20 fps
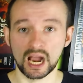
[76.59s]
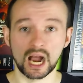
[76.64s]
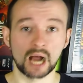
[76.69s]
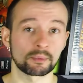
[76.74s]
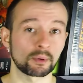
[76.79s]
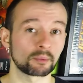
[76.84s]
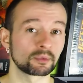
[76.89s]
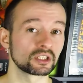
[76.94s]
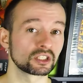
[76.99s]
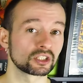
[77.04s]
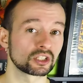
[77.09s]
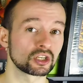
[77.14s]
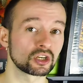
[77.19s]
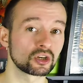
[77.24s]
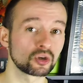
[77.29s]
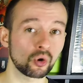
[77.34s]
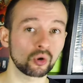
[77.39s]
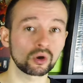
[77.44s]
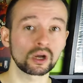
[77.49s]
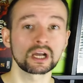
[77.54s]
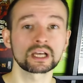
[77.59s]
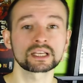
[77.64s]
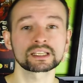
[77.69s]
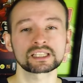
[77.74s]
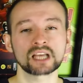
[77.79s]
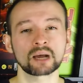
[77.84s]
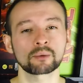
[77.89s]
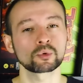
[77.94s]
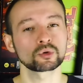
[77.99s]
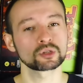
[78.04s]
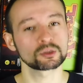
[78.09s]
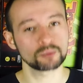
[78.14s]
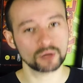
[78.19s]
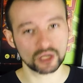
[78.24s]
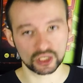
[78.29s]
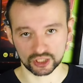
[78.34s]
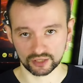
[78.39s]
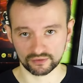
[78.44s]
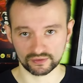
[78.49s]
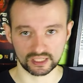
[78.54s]
а победит игрок, самый
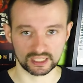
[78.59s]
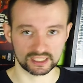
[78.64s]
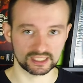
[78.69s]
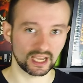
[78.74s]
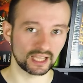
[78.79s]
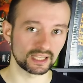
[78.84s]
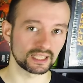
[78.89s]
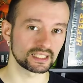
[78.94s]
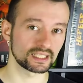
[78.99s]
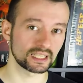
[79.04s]
успешный в создании